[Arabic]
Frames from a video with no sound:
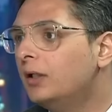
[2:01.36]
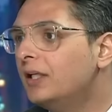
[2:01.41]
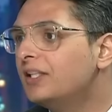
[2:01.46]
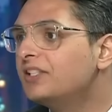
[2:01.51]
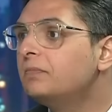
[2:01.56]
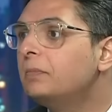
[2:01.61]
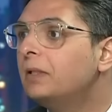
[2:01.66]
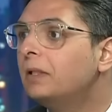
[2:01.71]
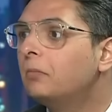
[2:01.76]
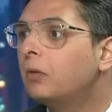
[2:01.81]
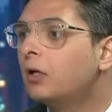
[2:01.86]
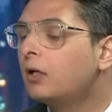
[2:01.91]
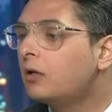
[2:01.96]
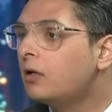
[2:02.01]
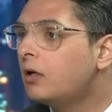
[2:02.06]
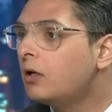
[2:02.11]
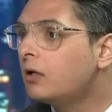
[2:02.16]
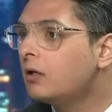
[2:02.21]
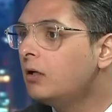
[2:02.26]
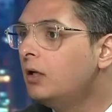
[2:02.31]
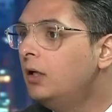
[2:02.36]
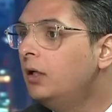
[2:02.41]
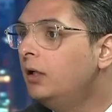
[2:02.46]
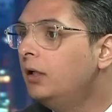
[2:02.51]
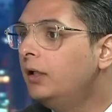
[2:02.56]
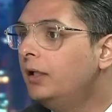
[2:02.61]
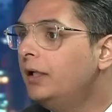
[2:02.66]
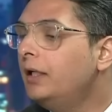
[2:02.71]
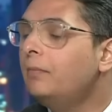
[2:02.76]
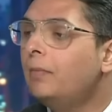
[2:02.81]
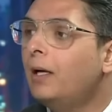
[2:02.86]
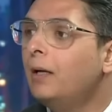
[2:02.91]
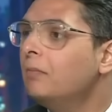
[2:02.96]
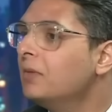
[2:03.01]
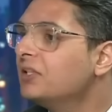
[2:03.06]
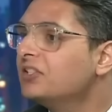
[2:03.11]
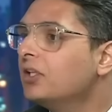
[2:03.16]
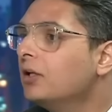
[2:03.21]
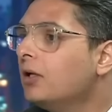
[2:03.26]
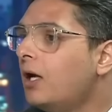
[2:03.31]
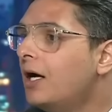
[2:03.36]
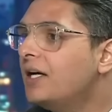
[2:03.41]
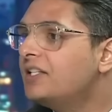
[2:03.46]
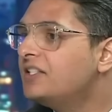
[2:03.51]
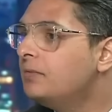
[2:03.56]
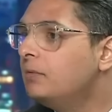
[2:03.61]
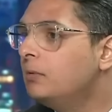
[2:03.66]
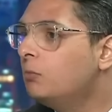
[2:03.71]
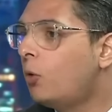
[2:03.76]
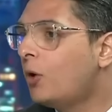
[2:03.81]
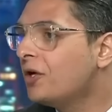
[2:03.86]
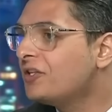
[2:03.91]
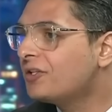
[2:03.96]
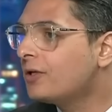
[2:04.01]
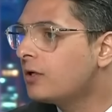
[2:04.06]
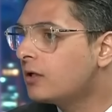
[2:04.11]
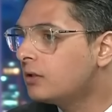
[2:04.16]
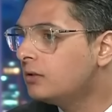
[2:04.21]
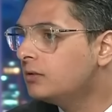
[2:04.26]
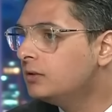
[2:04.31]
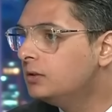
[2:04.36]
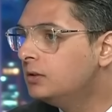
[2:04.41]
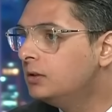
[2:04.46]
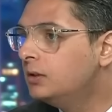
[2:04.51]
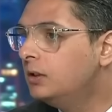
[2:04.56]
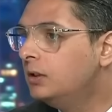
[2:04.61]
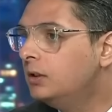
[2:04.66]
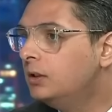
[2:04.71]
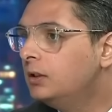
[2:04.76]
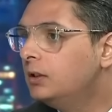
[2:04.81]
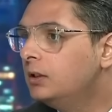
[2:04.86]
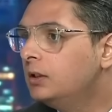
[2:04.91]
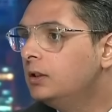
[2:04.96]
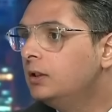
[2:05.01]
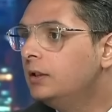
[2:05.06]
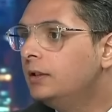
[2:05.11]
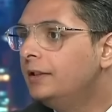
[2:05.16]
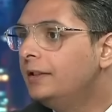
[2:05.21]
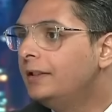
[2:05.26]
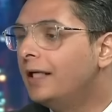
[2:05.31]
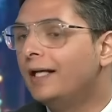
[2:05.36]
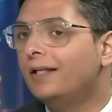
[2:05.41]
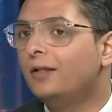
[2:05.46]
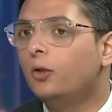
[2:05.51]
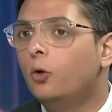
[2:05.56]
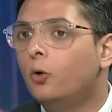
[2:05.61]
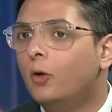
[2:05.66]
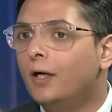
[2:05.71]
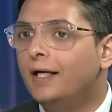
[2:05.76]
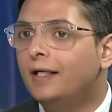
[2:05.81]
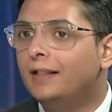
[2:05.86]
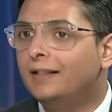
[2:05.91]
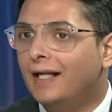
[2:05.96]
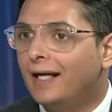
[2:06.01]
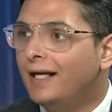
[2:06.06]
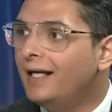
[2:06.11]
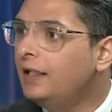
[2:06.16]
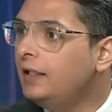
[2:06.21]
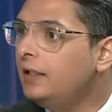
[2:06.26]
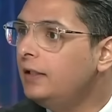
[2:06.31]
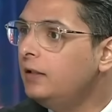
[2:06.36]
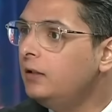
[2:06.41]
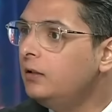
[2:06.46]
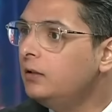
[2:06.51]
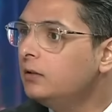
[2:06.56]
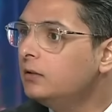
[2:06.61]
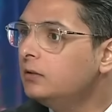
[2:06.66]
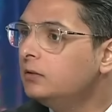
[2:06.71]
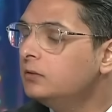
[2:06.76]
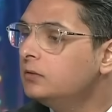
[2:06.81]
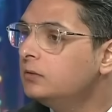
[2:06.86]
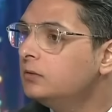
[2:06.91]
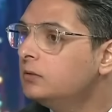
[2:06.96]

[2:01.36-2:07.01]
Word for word: لازم يبرر ليه محمد صلاح هيسيب المعسكر يعني هو هيتعاقد ما ناخدش الخبر